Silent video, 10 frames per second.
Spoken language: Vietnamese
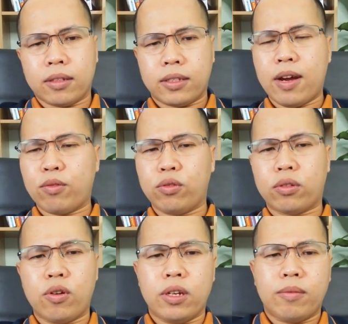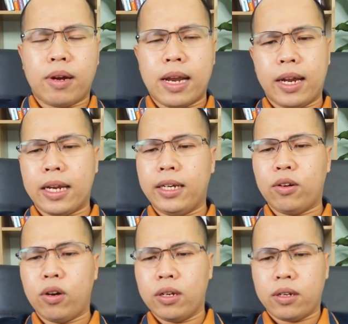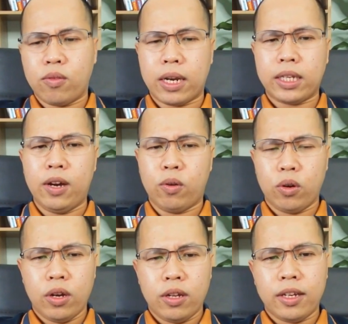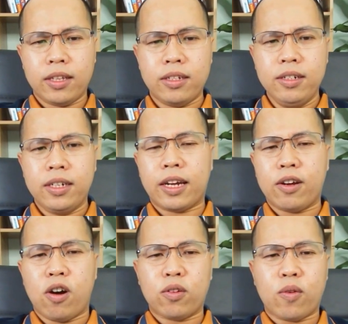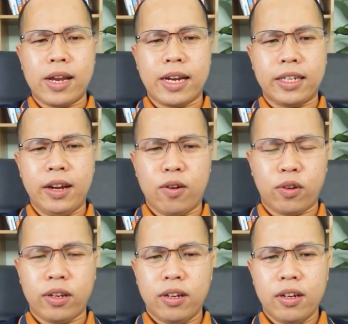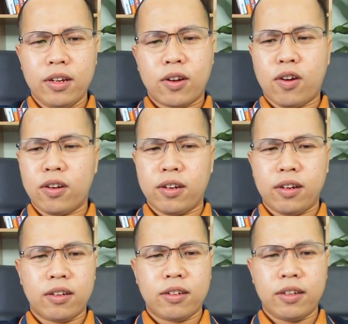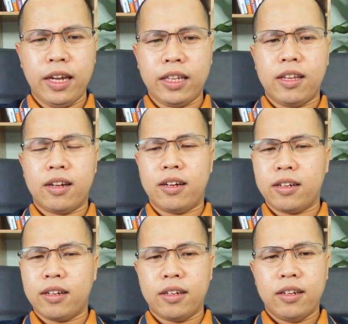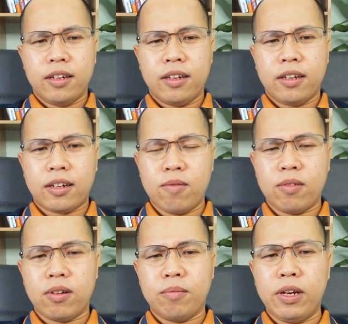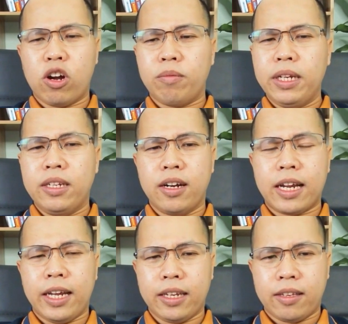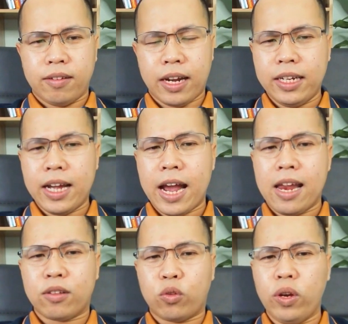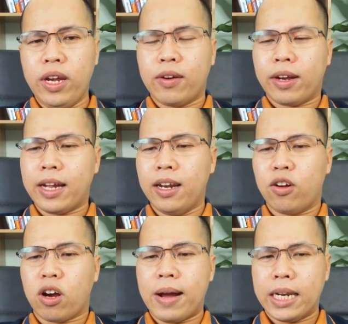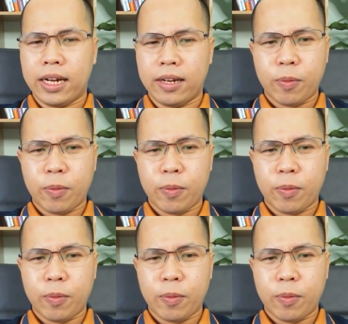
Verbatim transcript: theo chúng tôi thì bạn này đi thôi, không đặt nhiều. Thế trừ những cái ngon quá đặt nhiều, còn ít không bình ngon bình thường đặt ít. Cái thứ hai là tùy theo cái năng lực của các bạn nhé.